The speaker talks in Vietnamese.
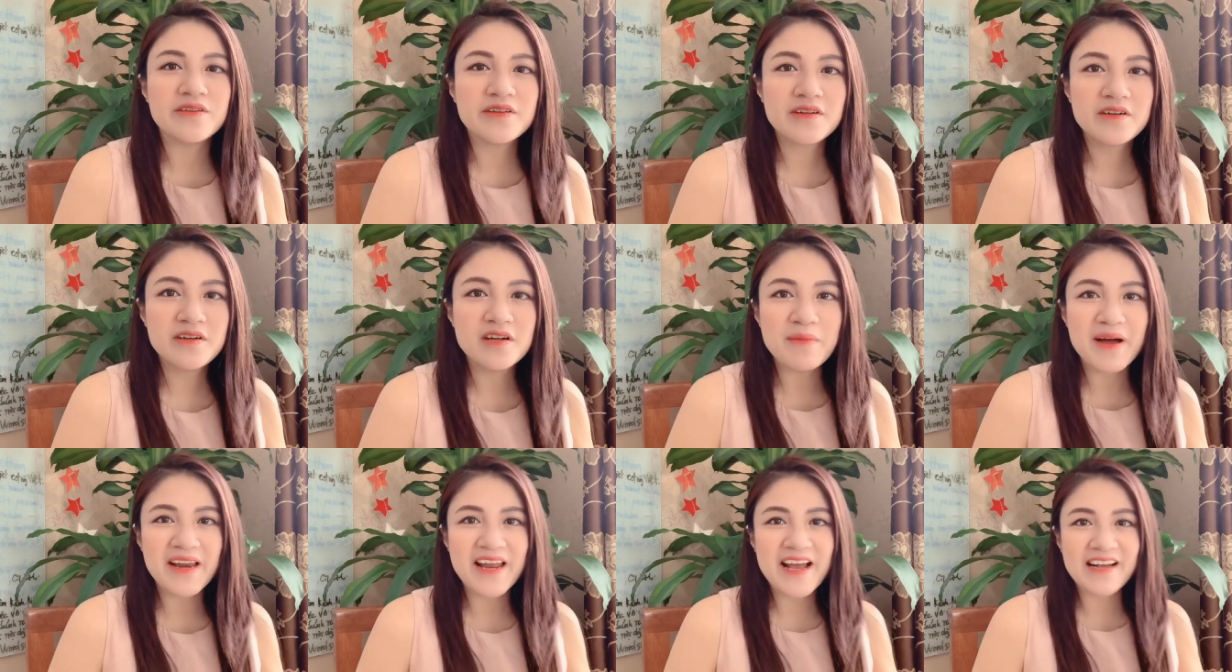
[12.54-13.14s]
người
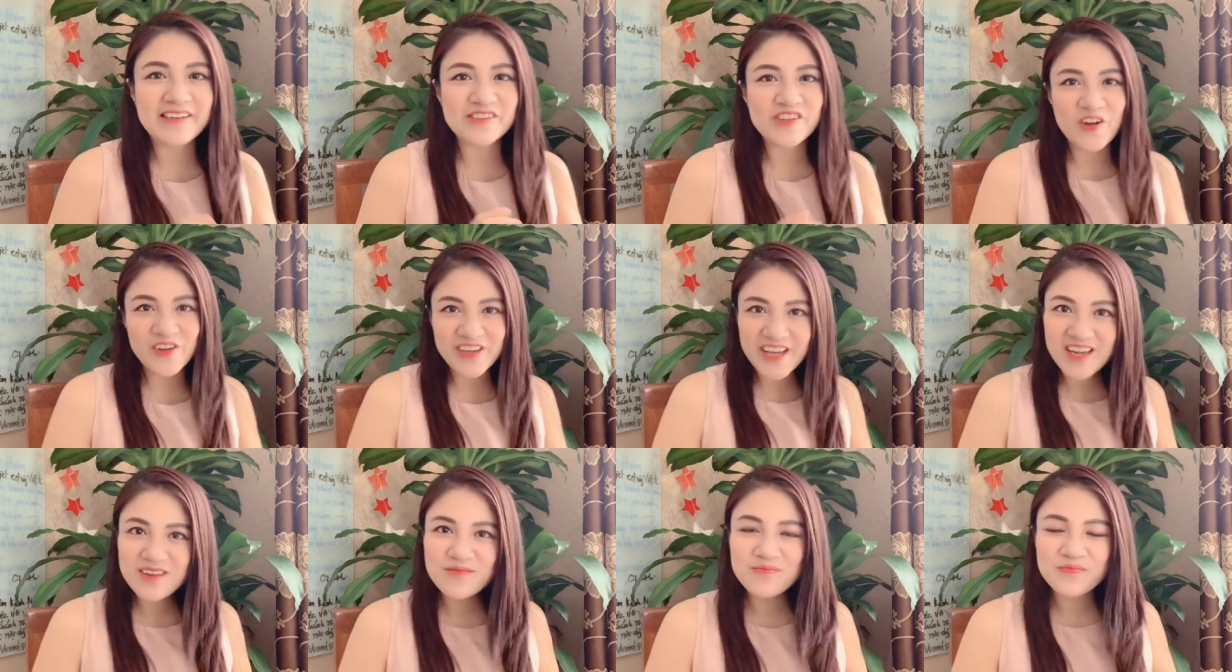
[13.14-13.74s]
bán hàng giỏi
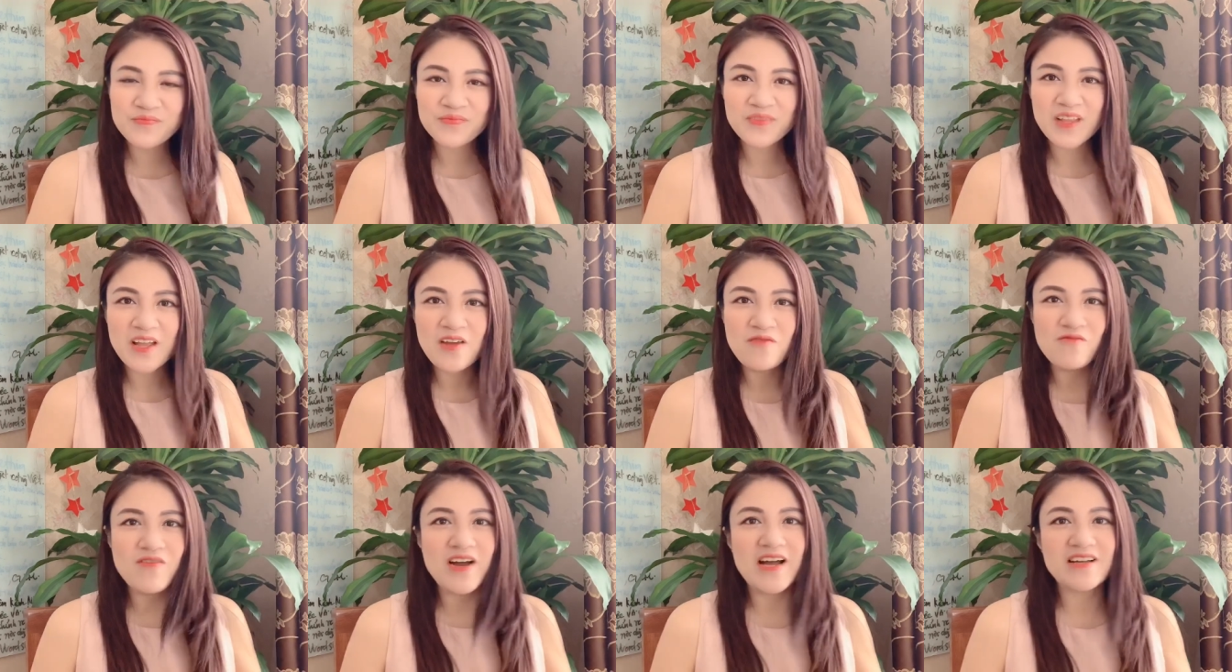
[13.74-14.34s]
nhất.
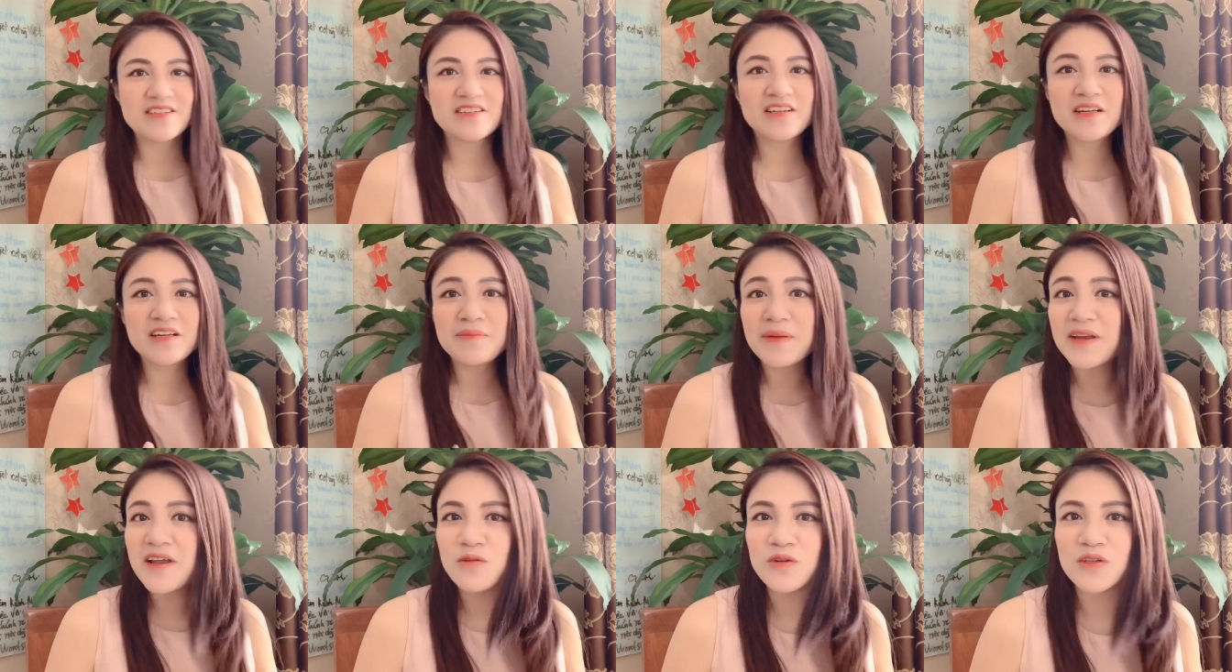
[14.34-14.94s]
Và trước khi
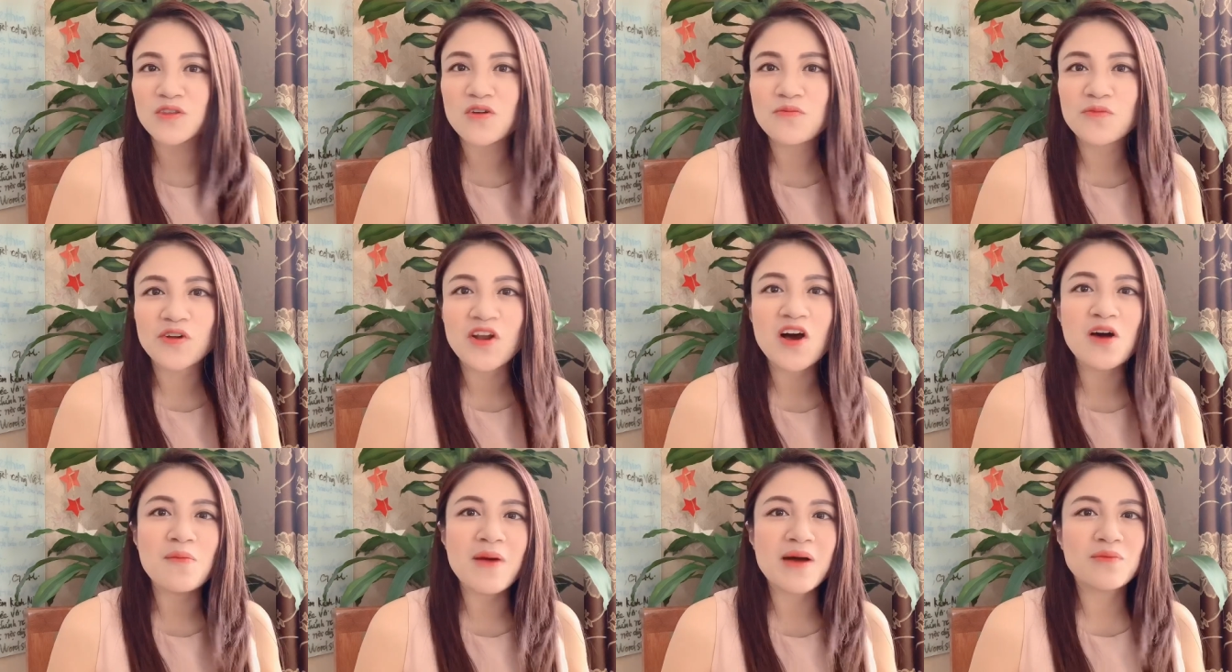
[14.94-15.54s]
bắt đầu thì tôi muốn
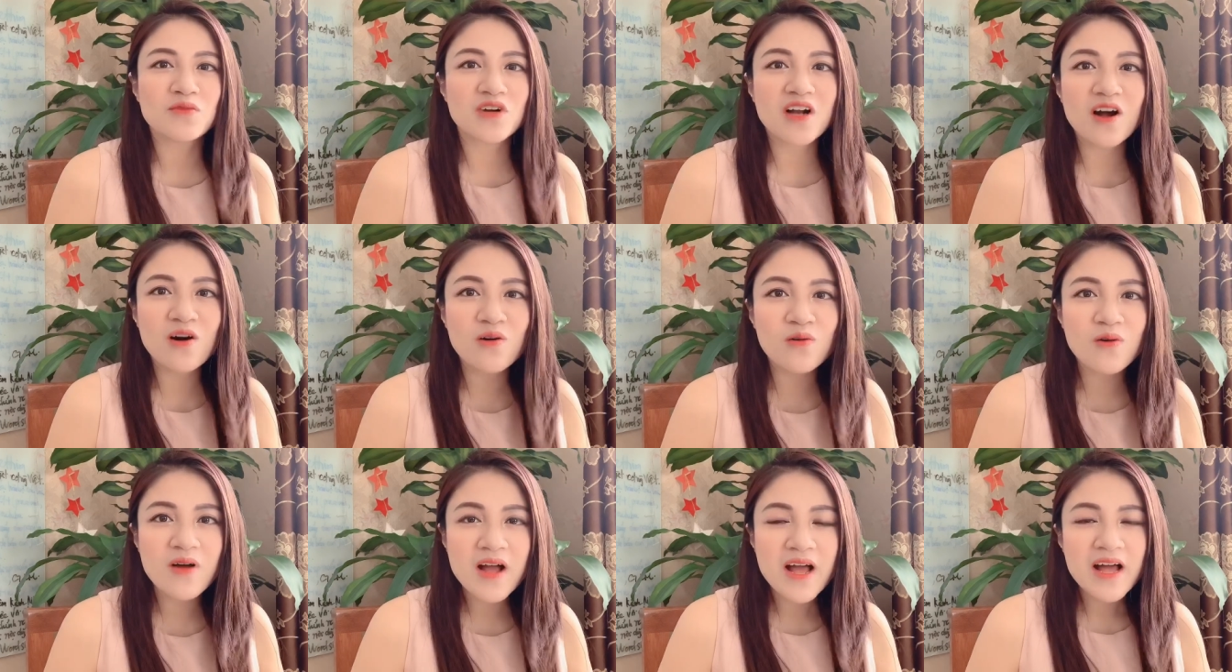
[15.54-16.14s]
hỏi bạn một
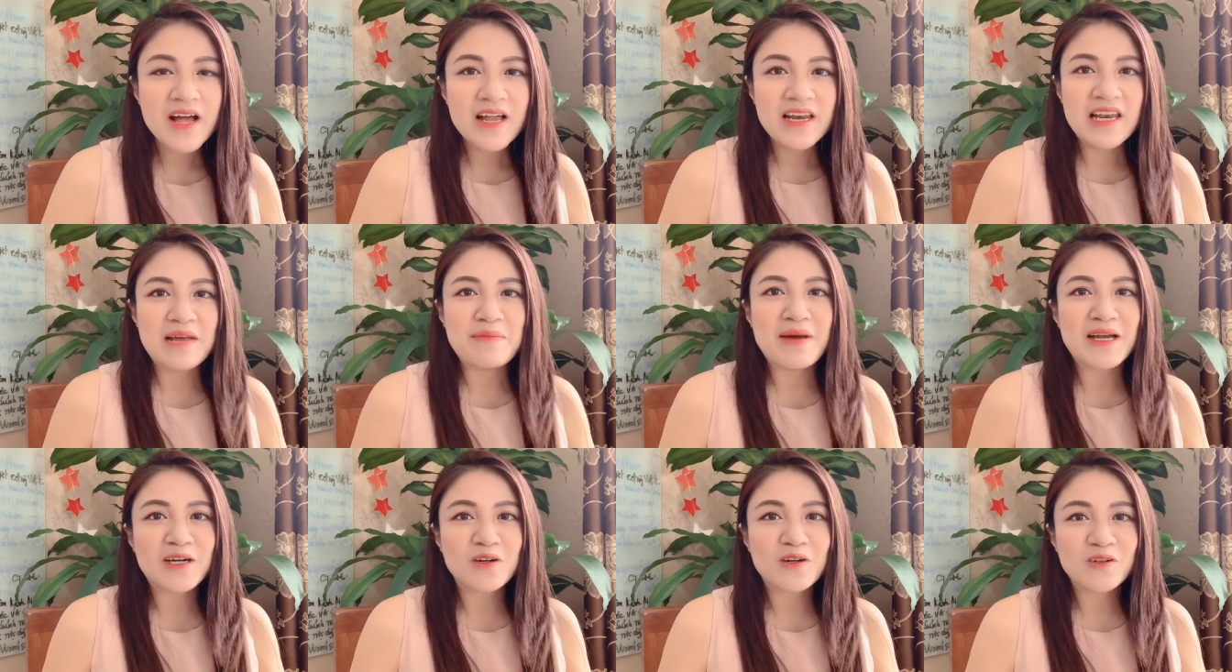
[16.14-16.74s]
câu là
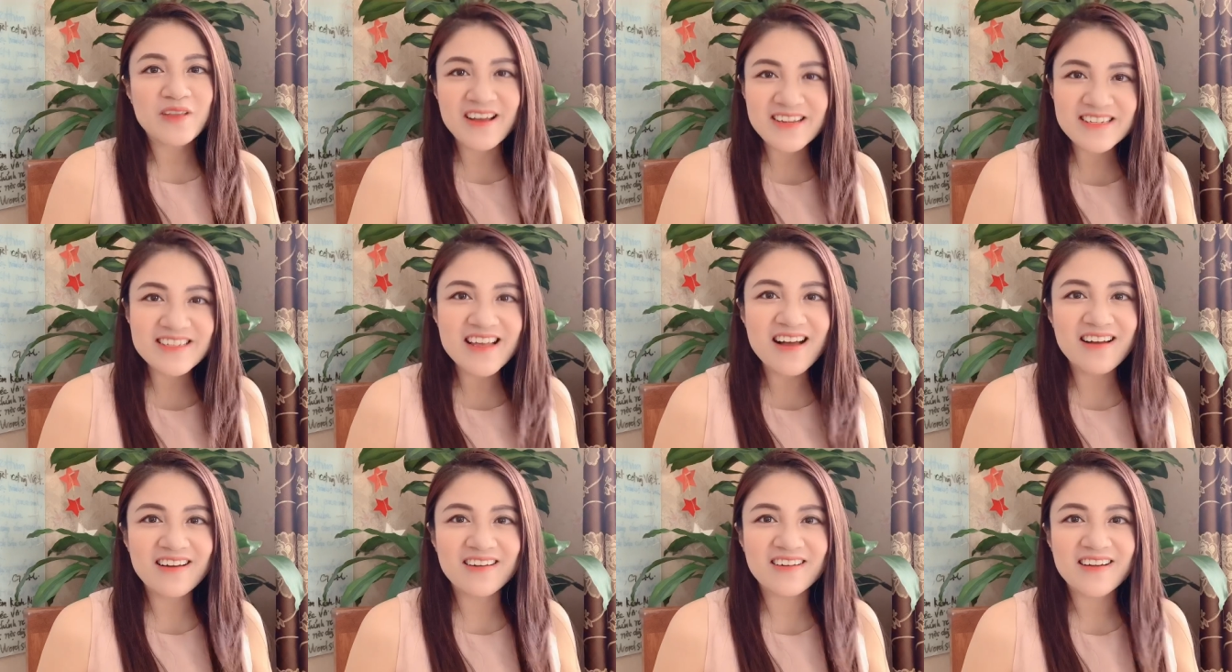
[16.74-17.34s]
bạn có thấy
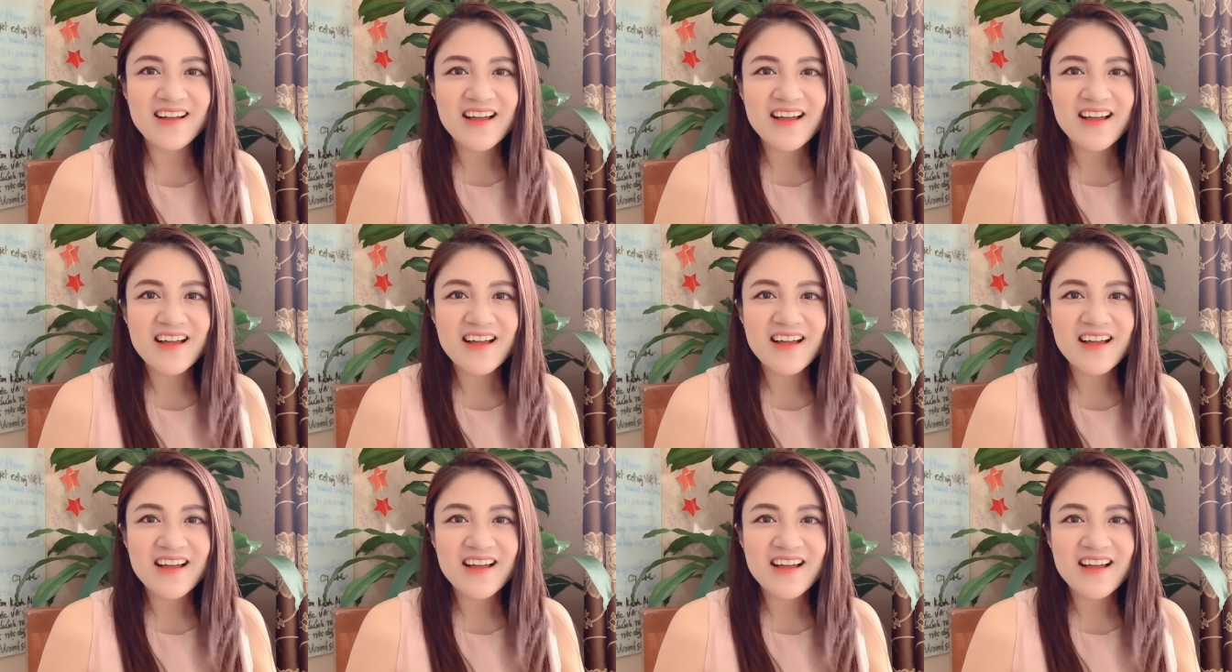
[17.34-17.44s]
rằng